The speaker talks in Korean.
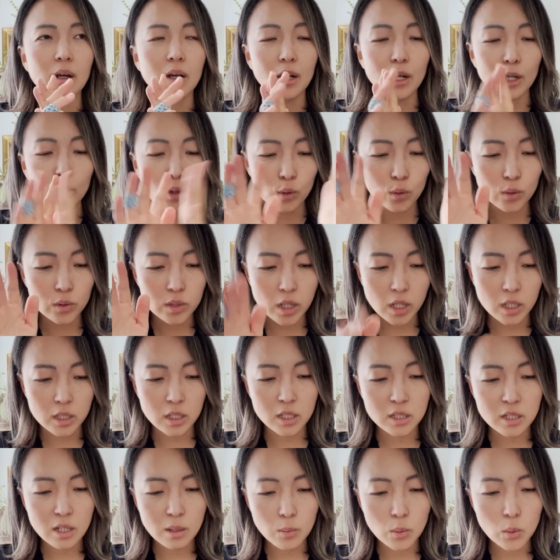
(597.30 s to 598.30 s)
그리고 제가
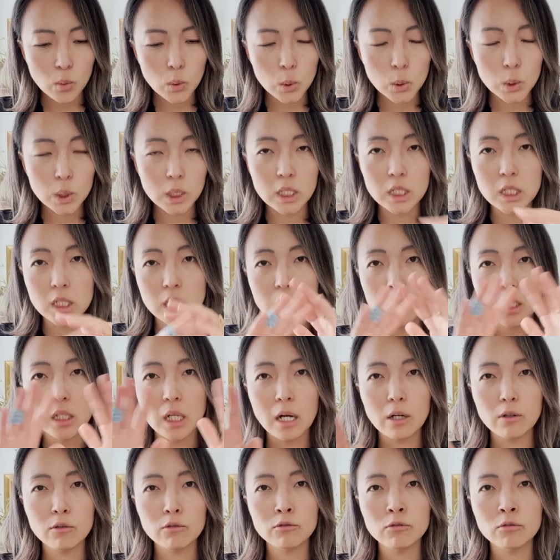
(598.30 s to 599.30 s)
찾아본 그
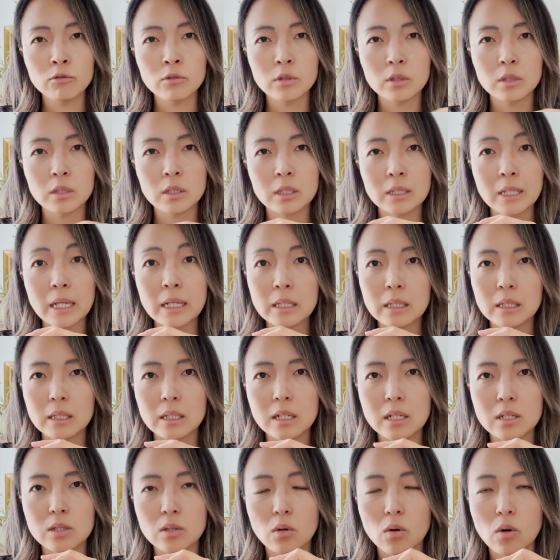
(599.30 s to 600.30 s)
한국
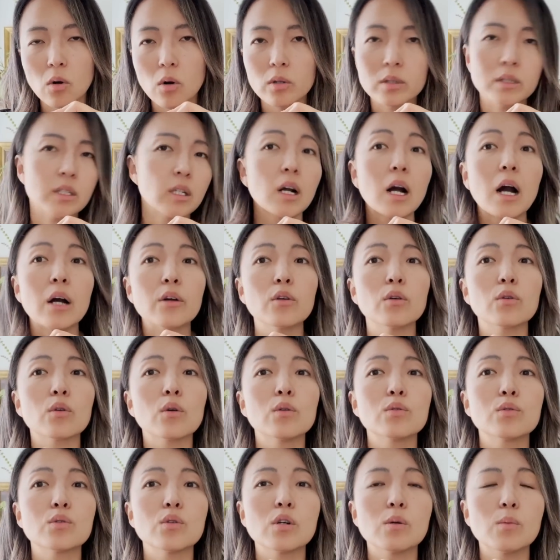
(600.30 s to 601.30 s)
사이트에서 이제 가격
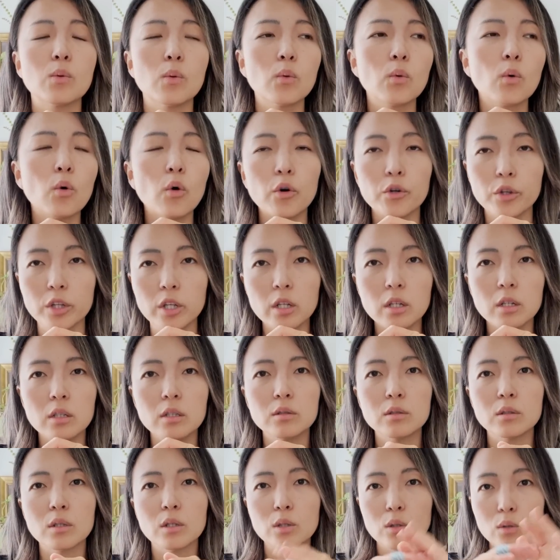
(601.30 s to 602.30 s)
견적을 본 거는
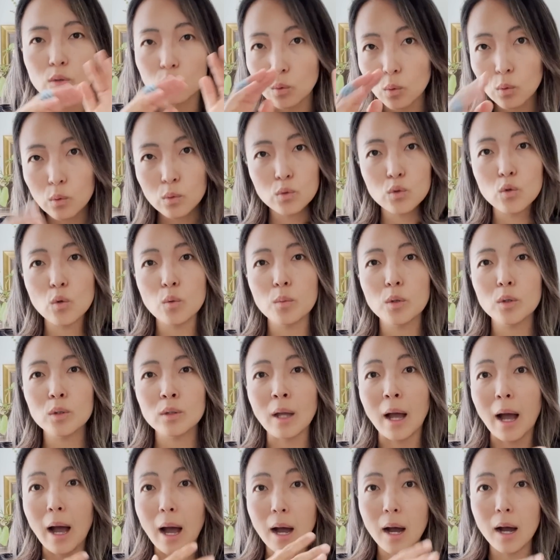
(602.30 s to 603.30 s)
이제
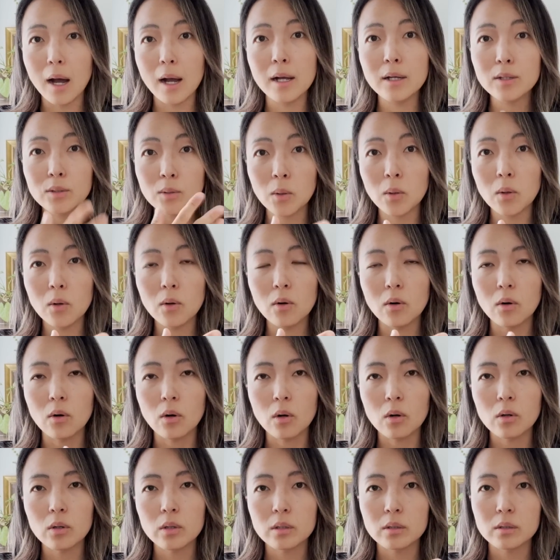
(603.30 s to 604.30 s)
욕조면다
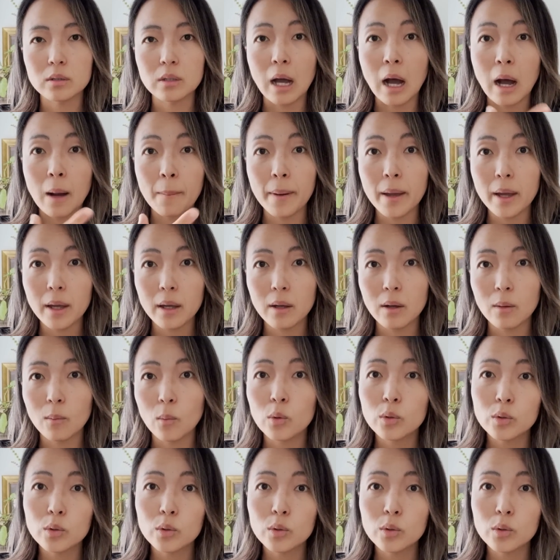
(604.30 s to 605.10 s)
해서 400? 뭐